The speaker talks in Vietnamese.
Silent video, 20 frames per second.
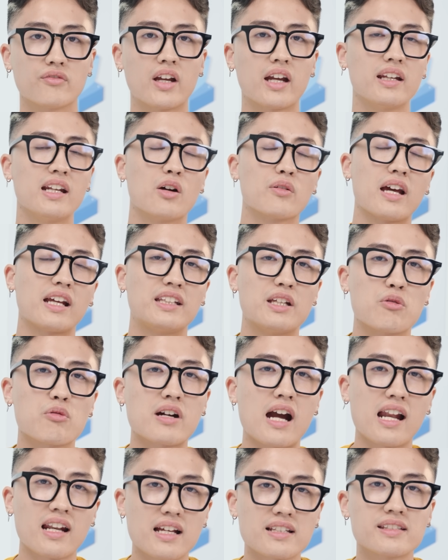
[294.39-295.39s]
Về cái điều này thì cũng
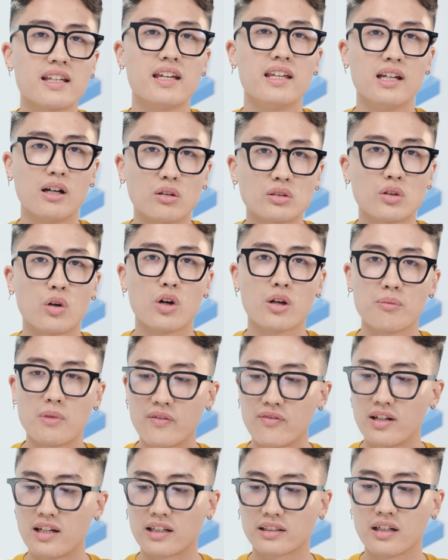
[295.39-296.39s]
khá là dễ hiểu thôi
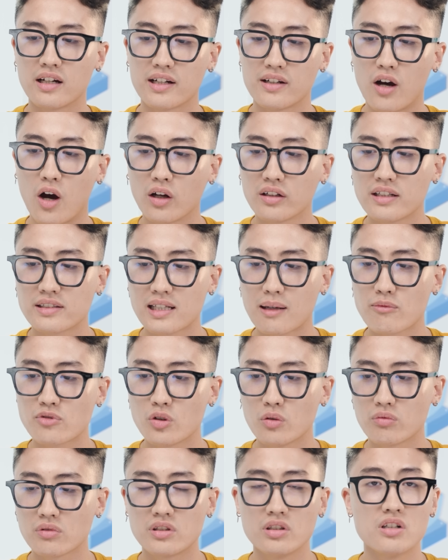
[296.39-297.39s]
bởi vì là thời đó thì
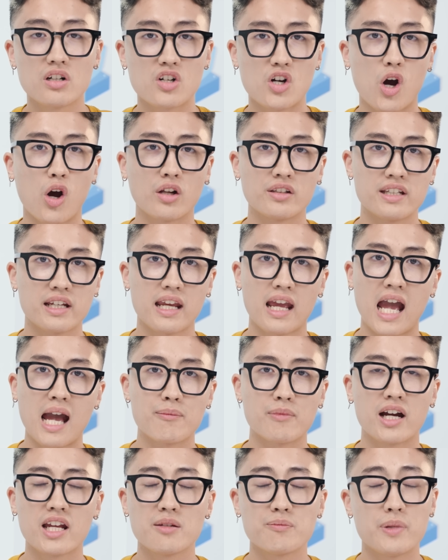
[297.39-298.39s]
Samsung chưa có những cái
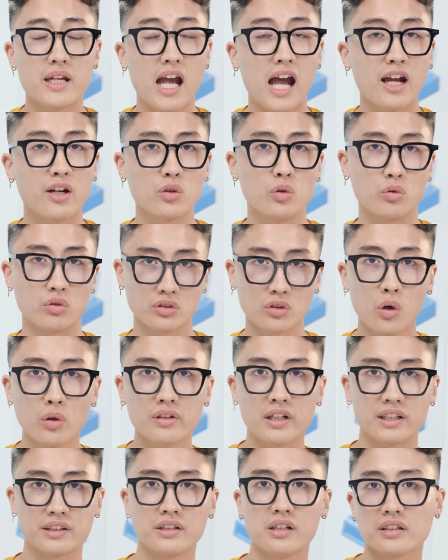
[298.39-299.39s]
hàm API đủ
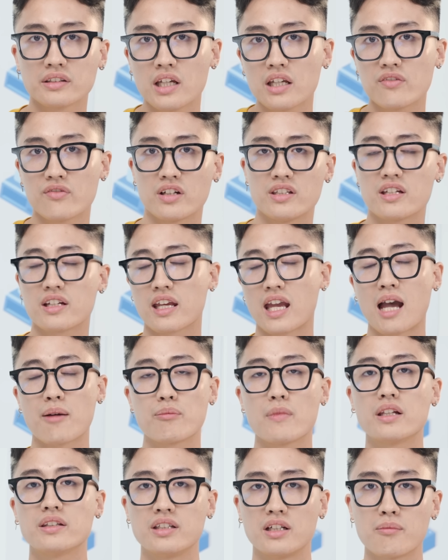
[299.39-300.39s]
tốt để tương thích với những cái
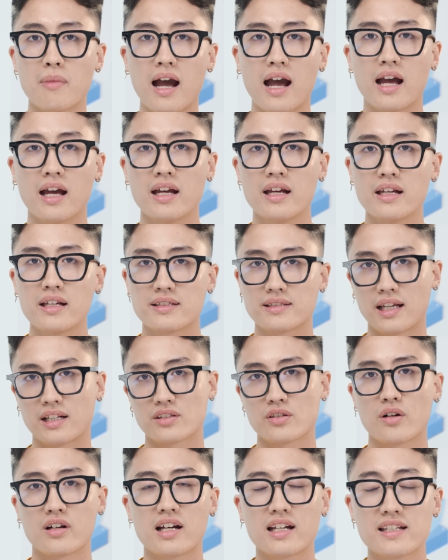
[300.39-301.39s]
app bên thứ ba
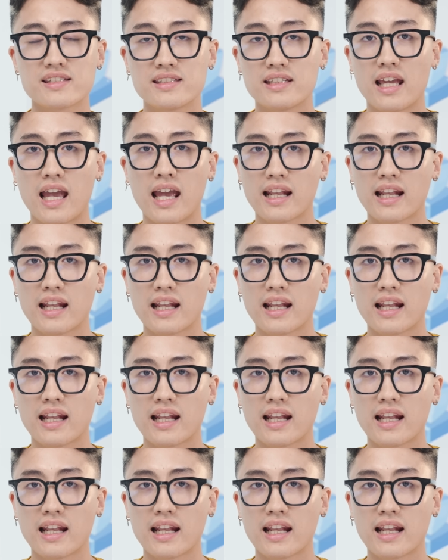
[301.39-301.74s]
dành cho Galaxy